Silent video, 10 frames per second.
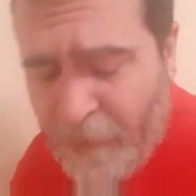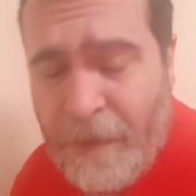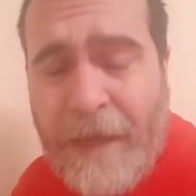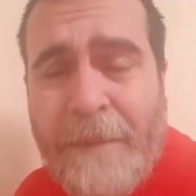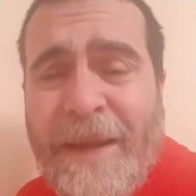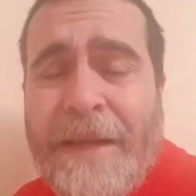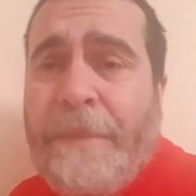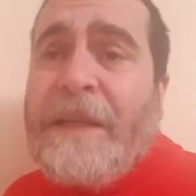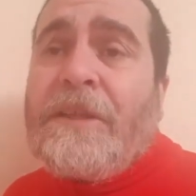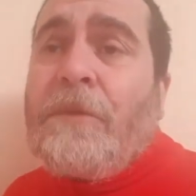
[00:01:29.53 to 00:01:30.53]
Alemania,
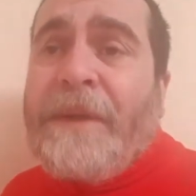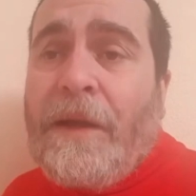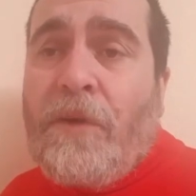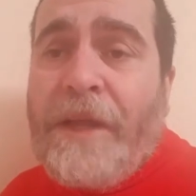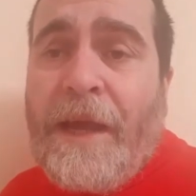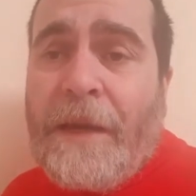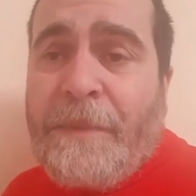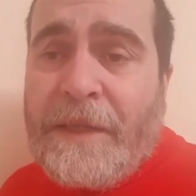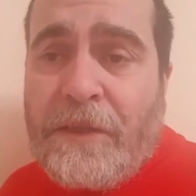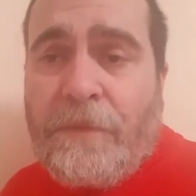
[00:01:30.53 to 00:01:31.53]
partido para golear,
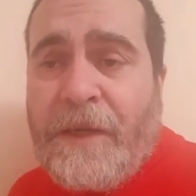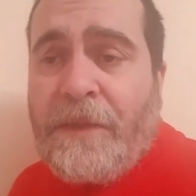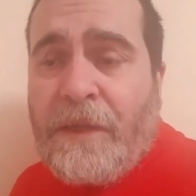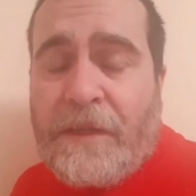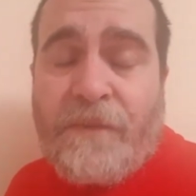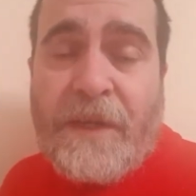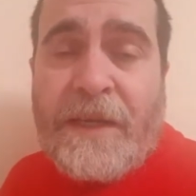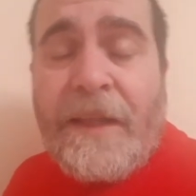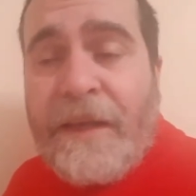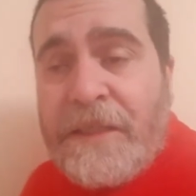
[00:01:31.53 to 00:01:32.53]
partido para certificar
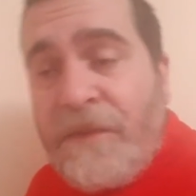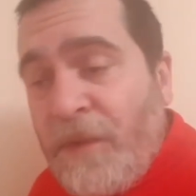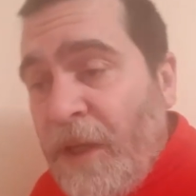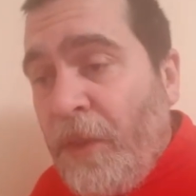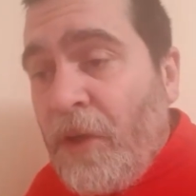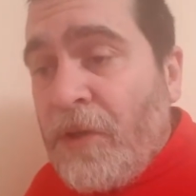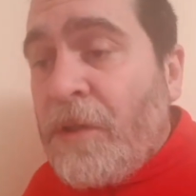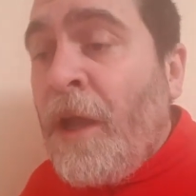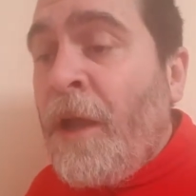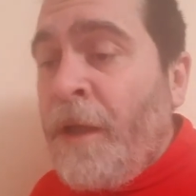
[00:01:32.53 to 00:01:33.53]
la clasificación,
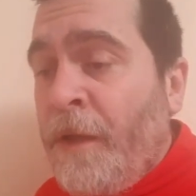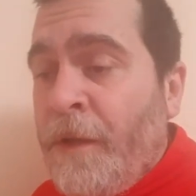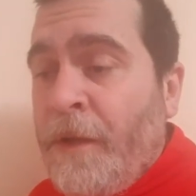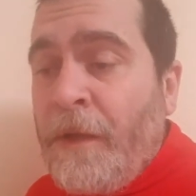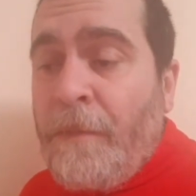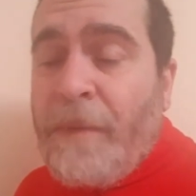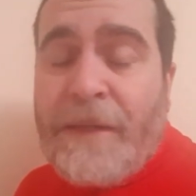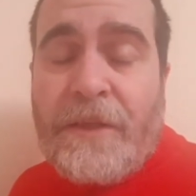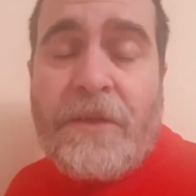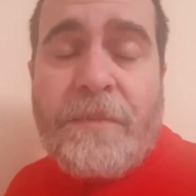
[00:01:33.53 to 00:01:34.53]

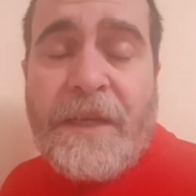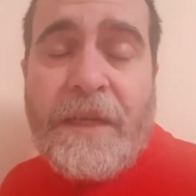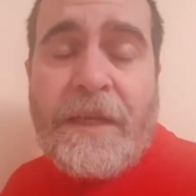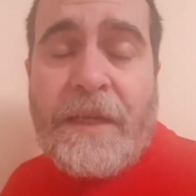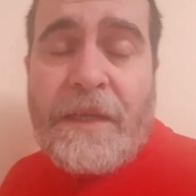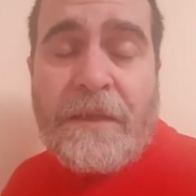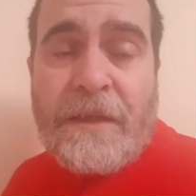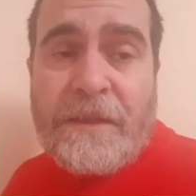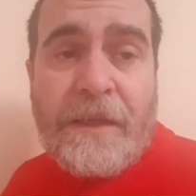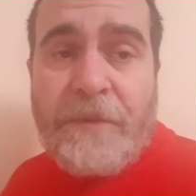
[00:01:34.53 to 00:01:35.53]
partido para
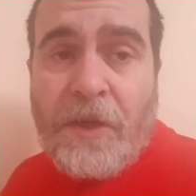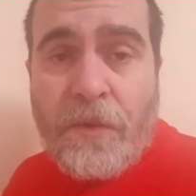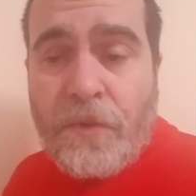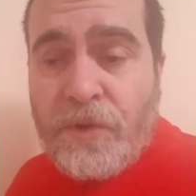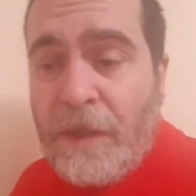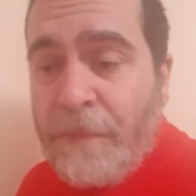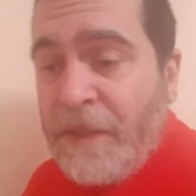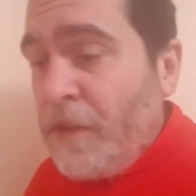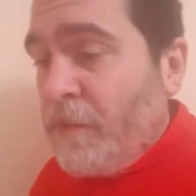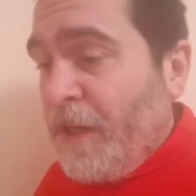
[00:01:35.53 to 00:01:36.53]
ante Bielorrusia,
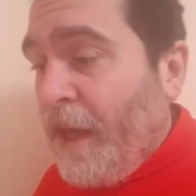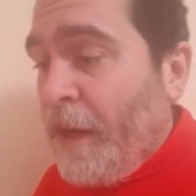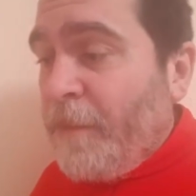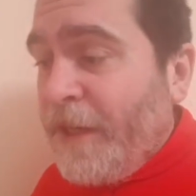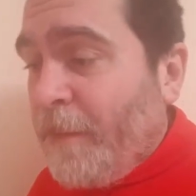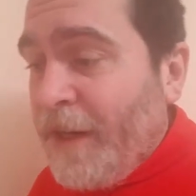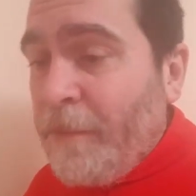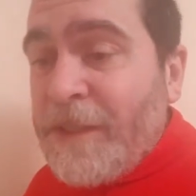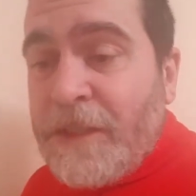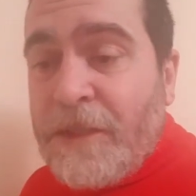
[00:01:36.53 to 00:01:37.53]
partido para que Alemania marque
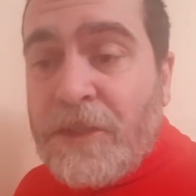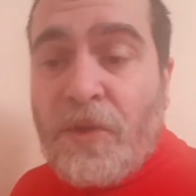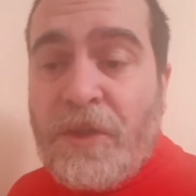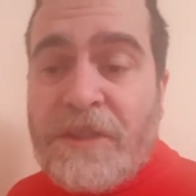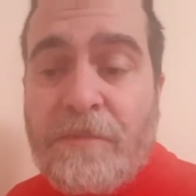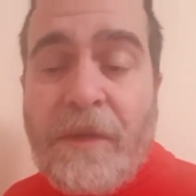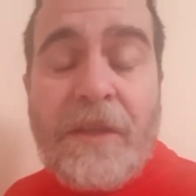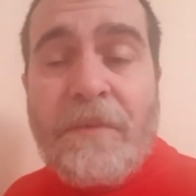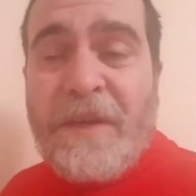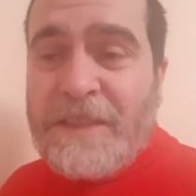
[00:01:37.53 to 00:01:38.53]
más de tres goles y
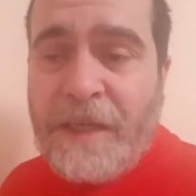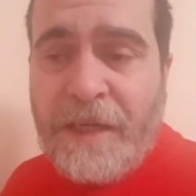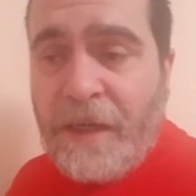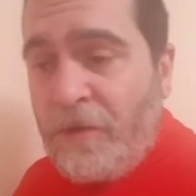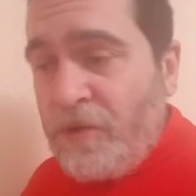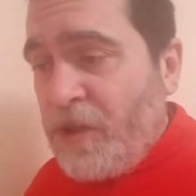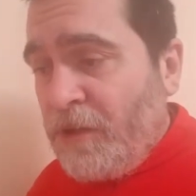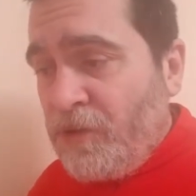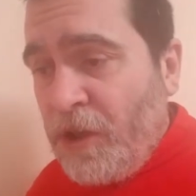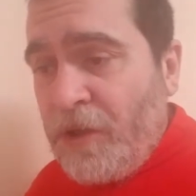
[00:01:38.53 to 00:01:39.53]
medio, para seguir
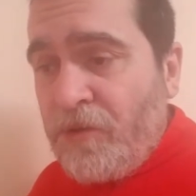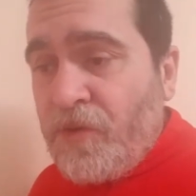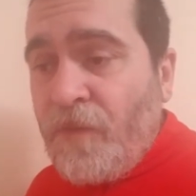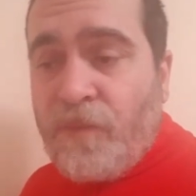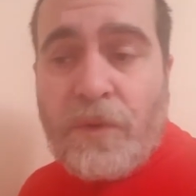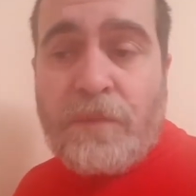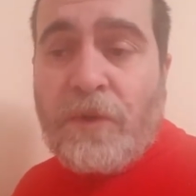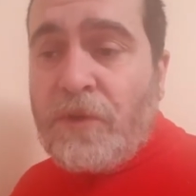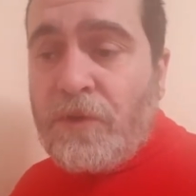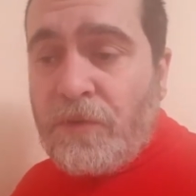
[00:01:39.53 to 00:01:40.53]
reencontrándose con su
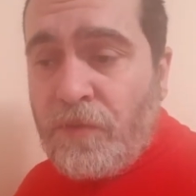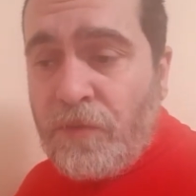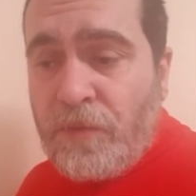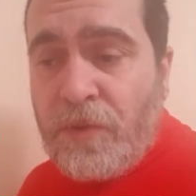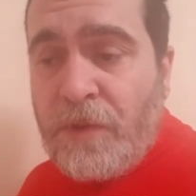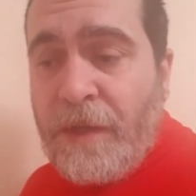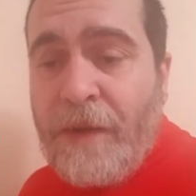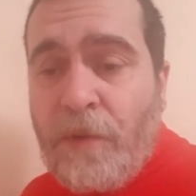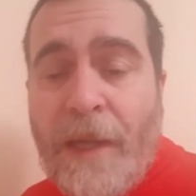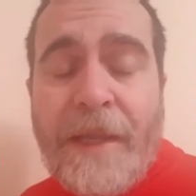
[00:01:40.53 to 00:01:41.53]
fútbol, con la
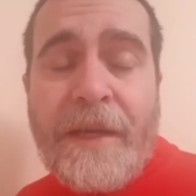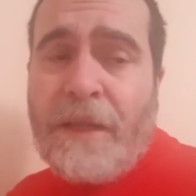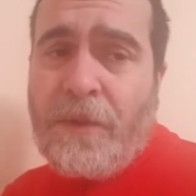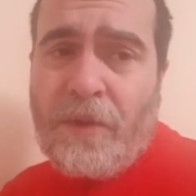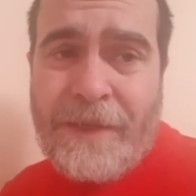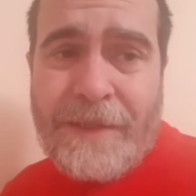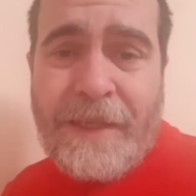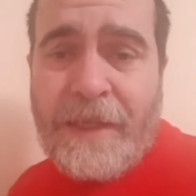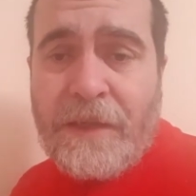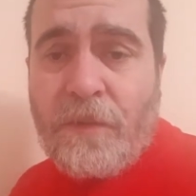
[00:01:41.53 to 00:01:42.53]
nueva generación
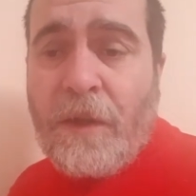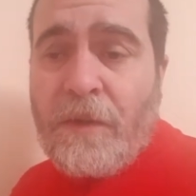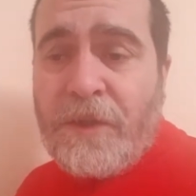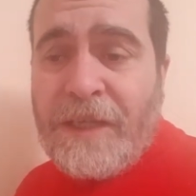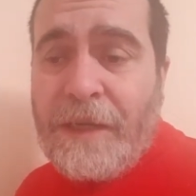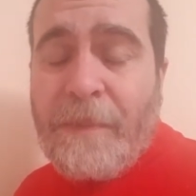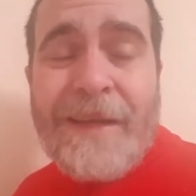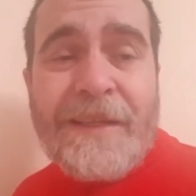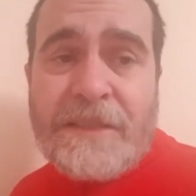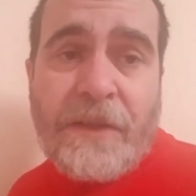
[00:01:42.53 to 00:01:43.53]
de jugadores
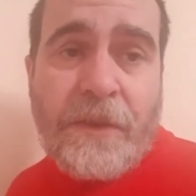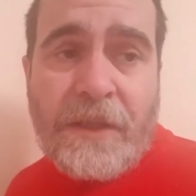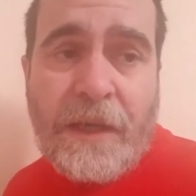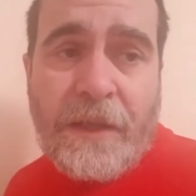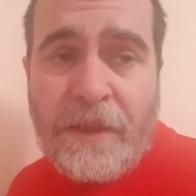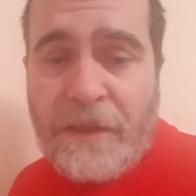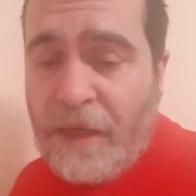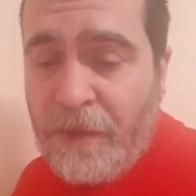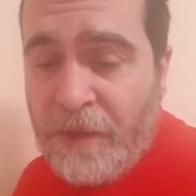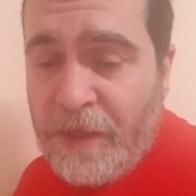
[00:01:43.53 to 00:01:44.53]
alemanes, etcétera, etcétera,
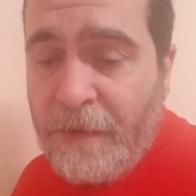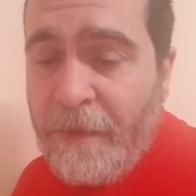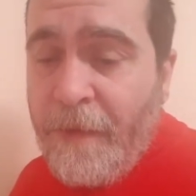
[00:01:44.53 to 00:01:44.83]
etcétera.